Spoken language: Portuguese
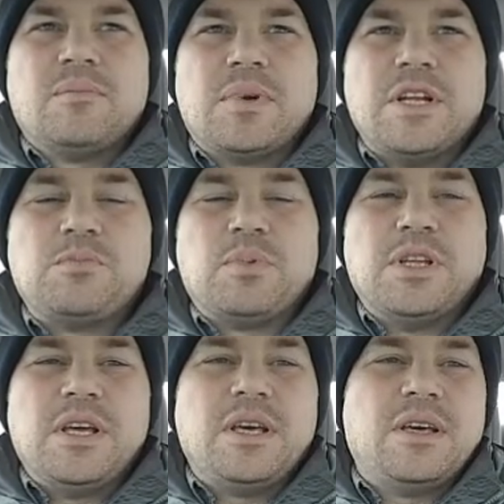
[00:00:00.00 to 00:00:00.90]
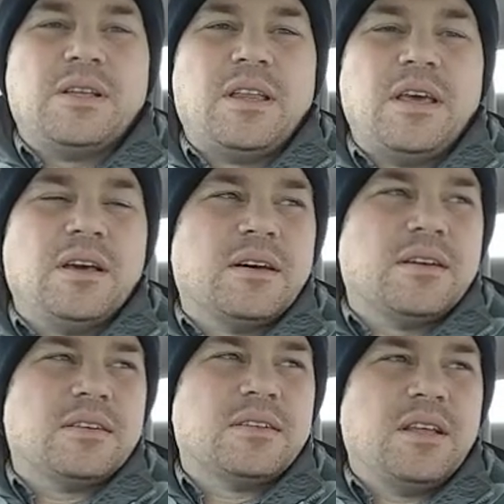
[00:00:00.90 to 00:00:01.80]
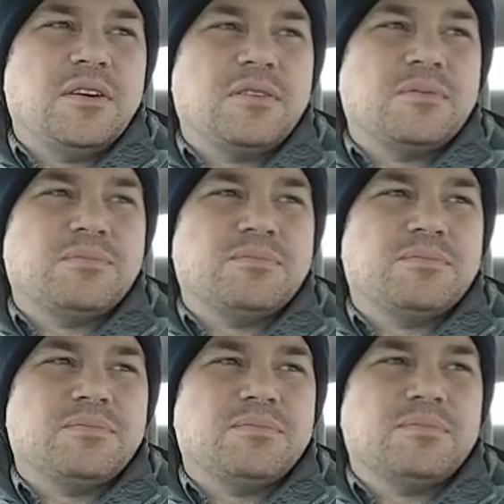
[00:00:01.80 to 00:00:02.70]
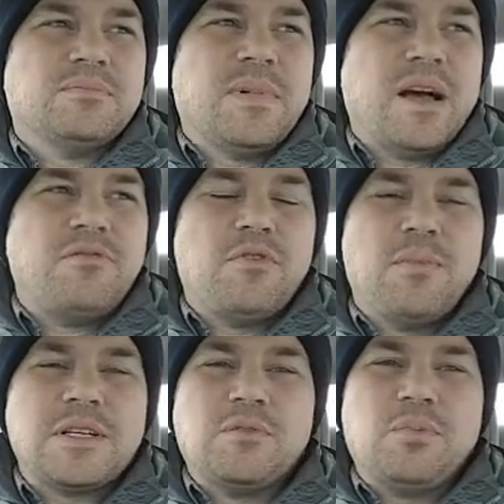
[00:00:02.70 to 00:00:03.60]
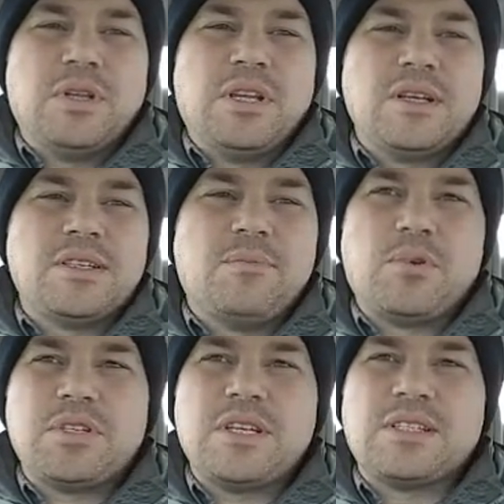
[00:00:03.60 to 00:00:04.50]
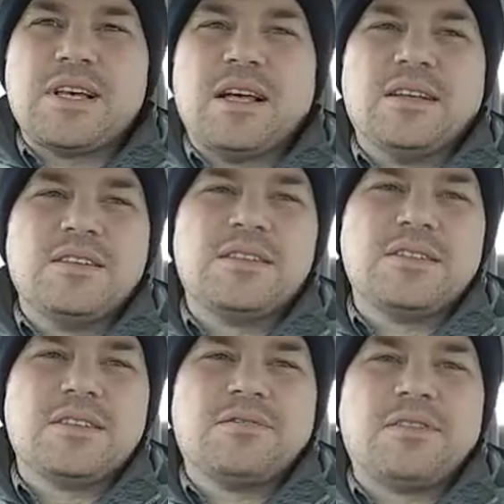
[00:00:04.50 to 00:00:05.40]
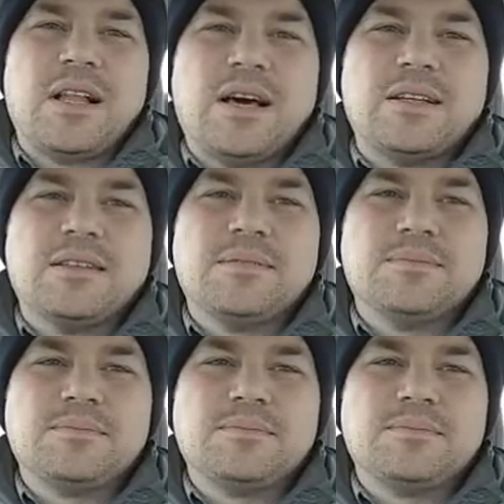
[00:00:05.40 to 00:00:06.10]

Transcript: pra gente poder ter, entendeu? a informação poder ser processada antes de ser falada.